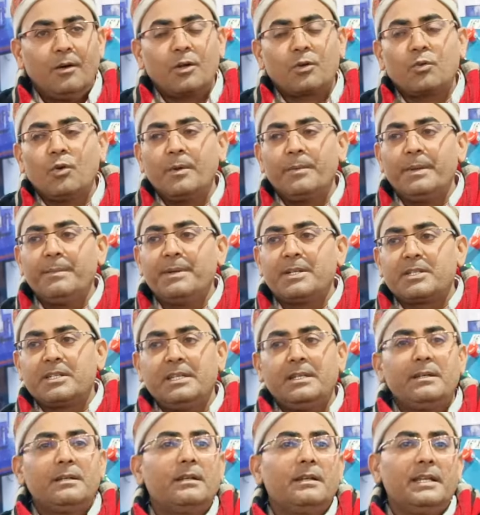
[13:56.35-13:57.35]
और कोई भी
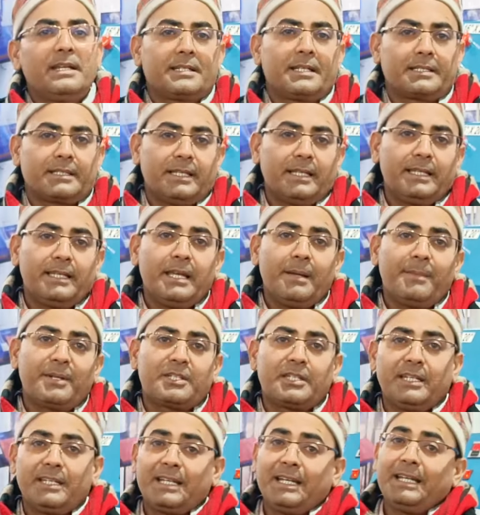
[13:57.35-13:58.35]
मशीन ले सकते हैं ये
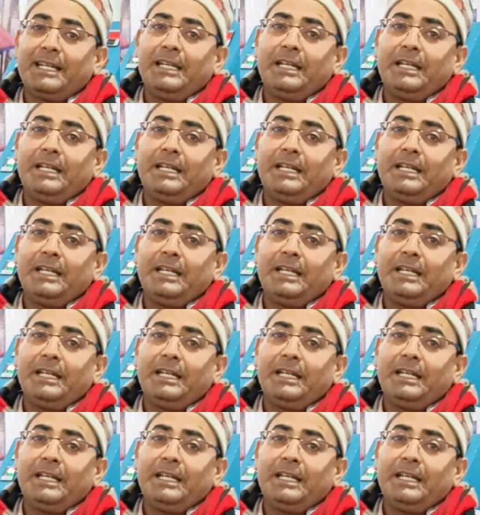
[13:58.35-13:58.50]
मशीन की